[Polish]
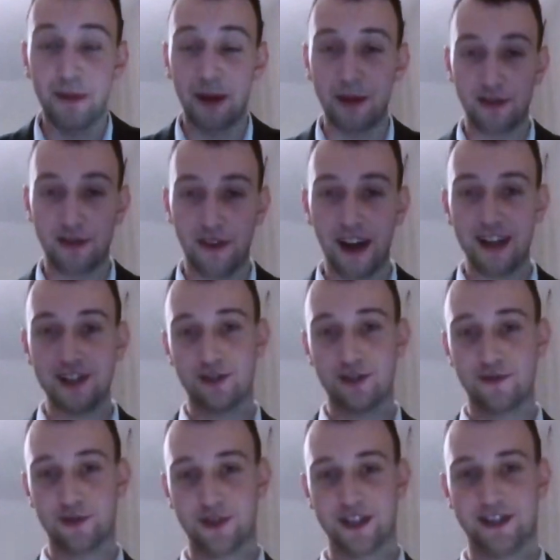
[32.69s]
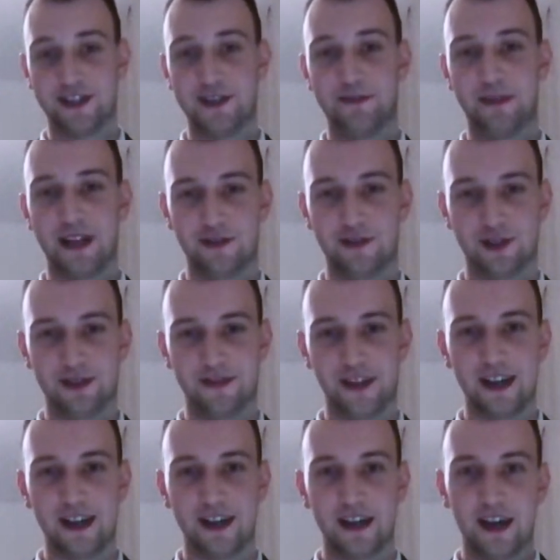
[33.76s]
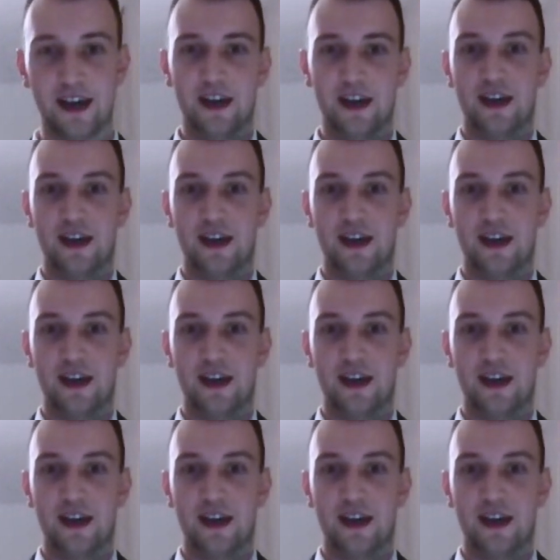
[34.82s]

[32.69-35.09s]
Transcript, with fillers: mam chwalić XXI wiek,